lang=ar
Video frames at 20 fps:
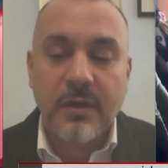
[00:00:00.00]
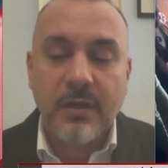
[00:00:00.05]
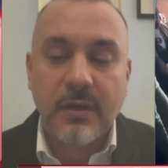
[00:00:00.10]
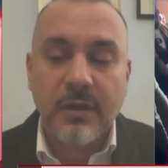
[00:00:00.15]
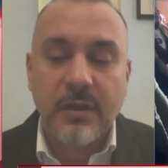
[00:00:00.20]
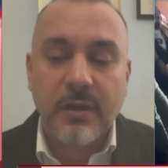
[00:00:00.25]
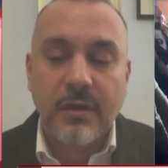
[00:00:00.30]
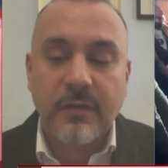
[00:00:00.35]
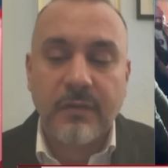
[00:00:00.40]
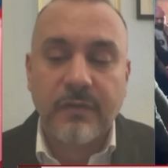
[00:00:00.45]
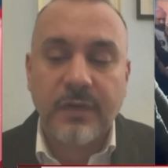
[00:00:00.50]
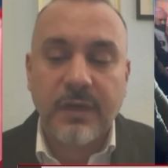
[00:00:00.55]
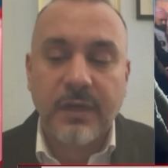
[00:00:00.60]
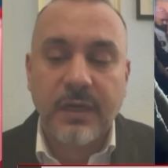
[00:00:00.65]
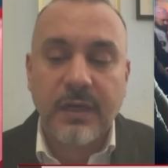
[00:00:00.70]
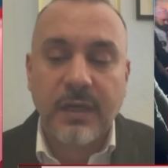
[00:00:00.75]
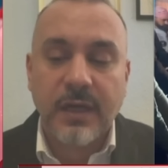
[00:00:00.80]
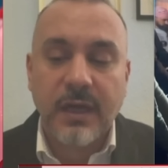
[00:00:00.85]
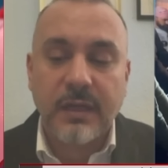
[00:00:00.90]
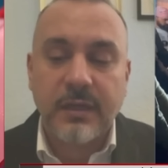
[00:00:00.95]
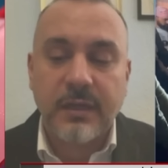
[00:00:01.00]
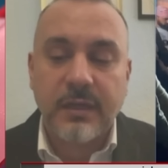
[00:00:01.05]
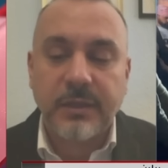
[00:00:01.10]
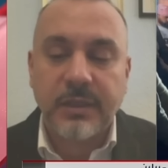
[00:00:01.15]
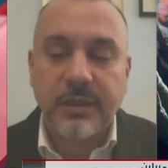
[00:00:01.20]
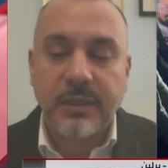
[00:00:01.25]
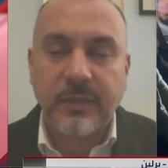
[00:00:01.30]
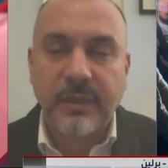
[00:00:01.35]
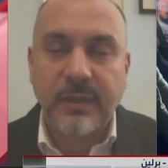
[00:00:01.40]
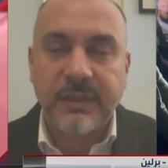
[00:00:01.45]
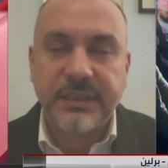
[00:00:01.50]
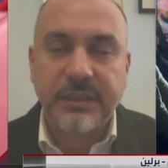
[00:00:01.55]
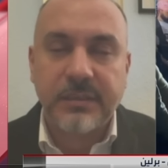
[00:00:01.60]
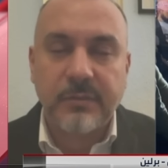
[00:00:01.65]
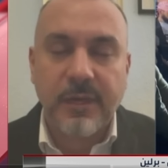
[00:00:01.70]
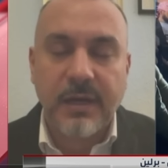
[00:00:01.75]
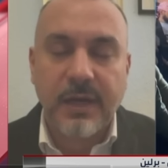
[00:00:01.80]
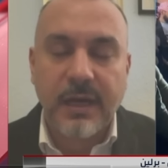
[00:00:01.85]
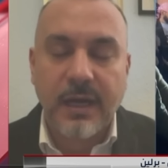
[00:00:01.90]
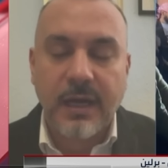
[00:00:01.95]
فانا بالتواصل
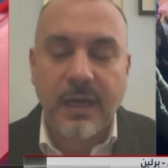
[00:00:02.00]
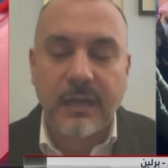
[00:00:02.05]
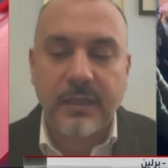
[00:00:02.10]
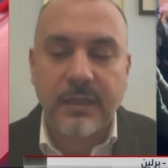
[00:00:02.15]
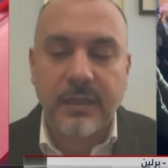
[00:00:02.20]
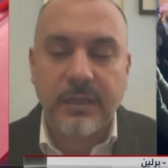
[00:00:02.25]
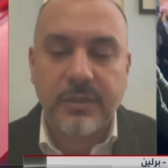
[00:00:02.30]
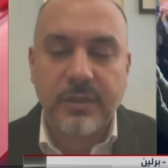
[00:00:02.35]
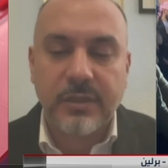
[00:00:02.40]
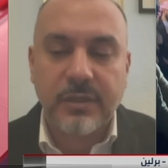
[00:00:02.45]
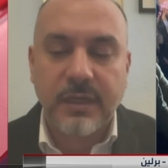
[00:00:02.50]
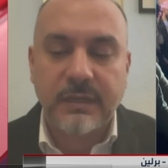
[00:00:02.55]
مع احد الاشخاص